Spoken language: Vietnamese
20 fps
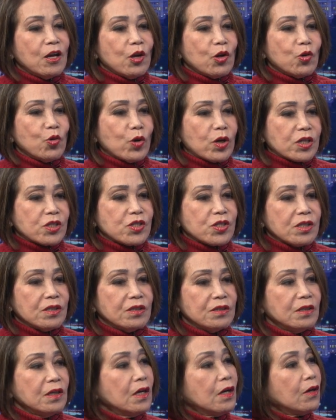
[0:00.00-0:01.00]
luật
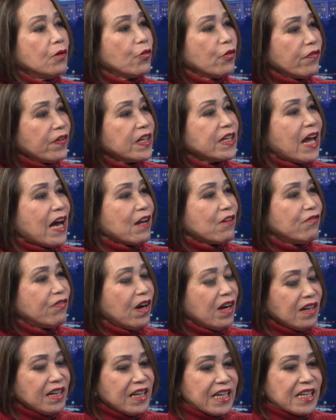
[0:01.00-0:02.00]
sư Nguyễn Văn Đài
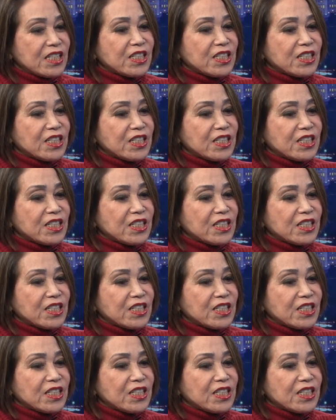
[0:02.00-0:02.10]
vẫn nghĩ